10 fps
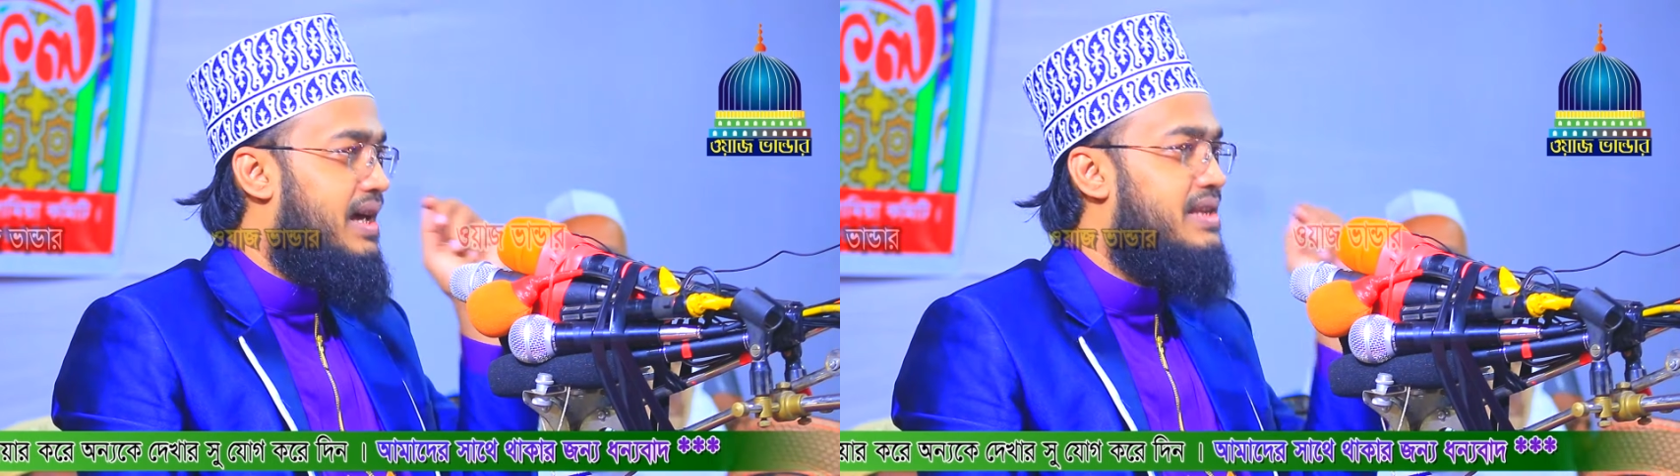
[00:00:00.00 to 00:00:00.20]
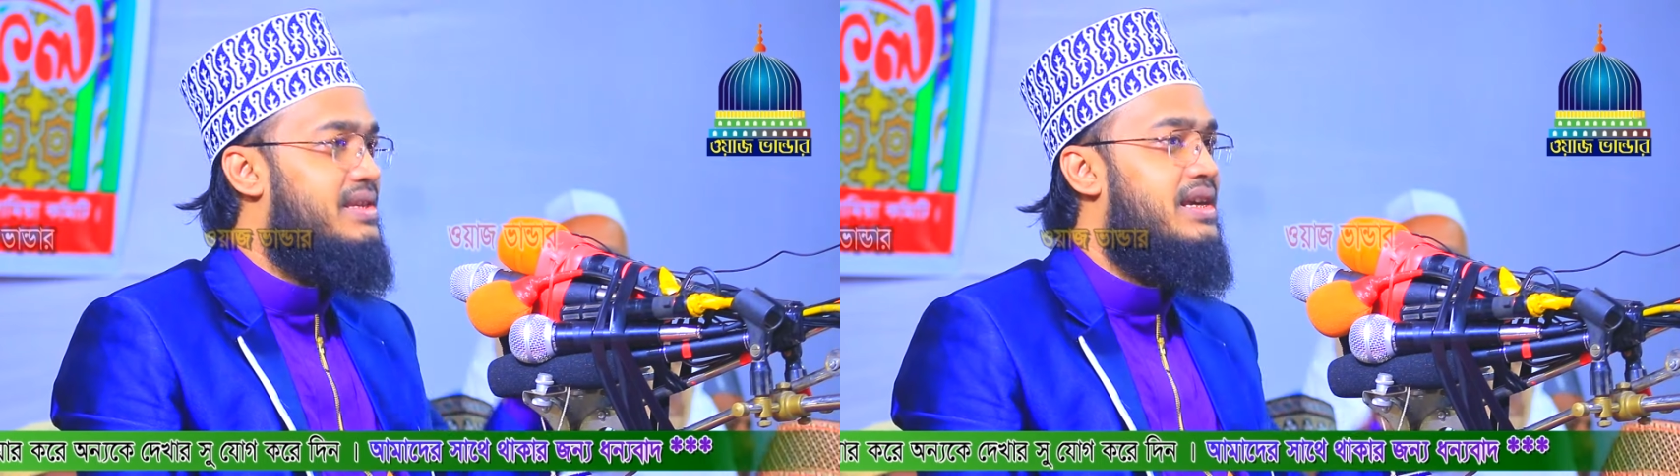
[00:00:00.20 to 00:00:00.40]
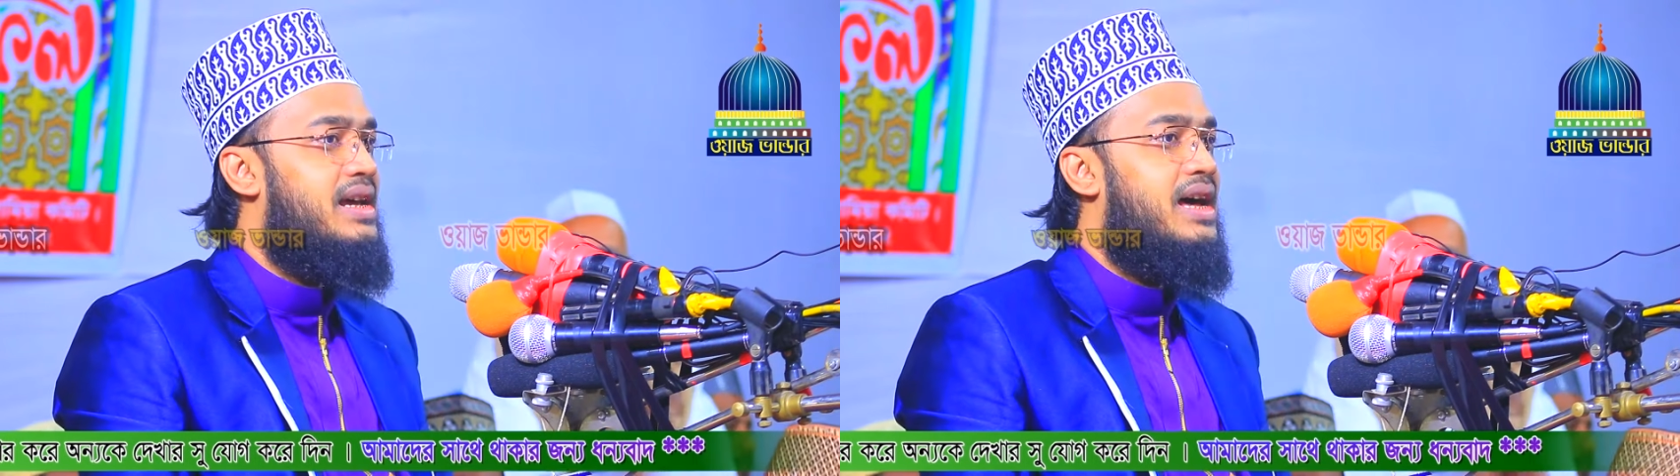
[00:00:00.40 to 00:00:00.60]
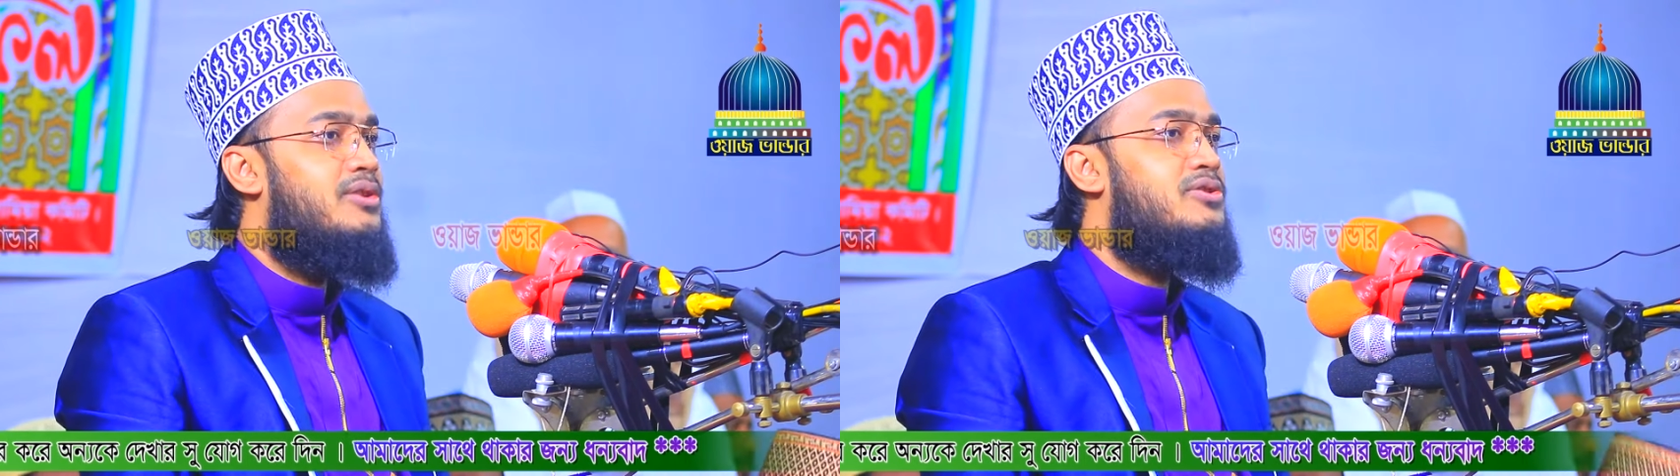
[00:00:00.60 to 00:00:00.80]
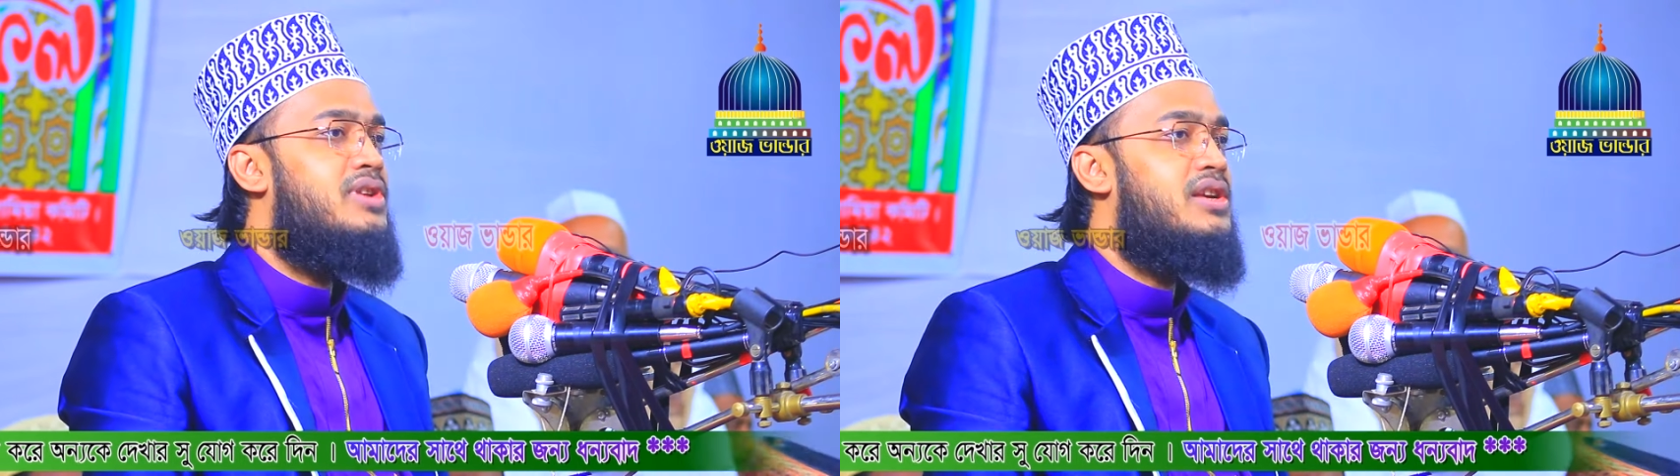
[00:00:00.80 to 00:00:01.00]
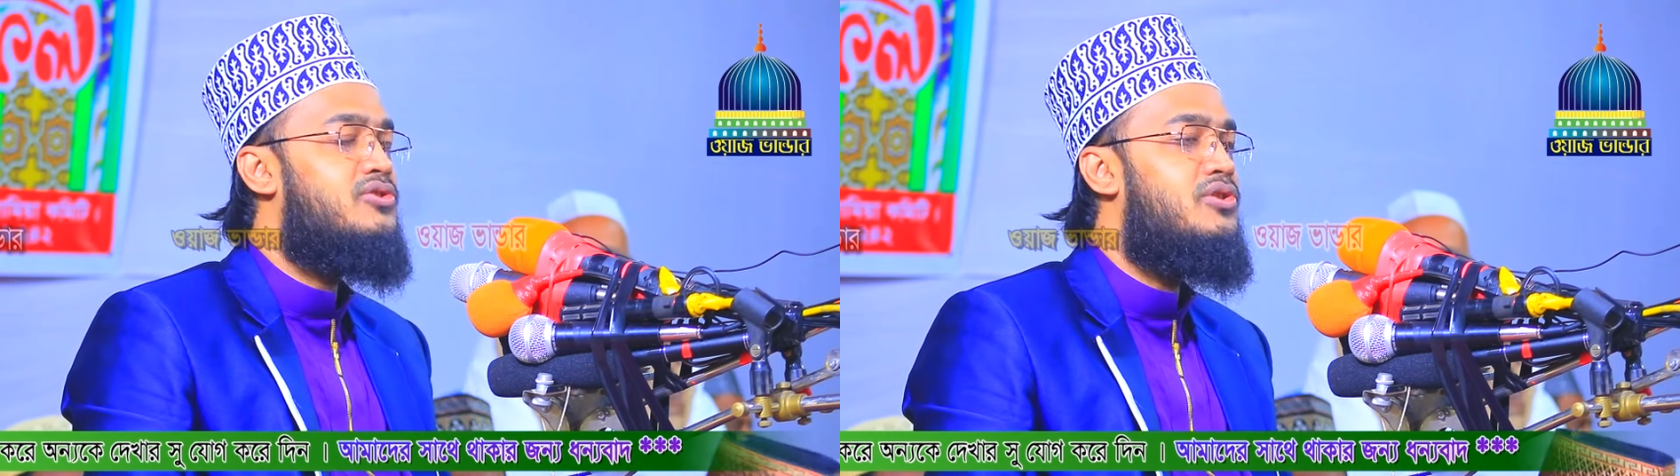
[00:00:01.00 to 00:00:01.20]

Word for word: আজকের আলোচনা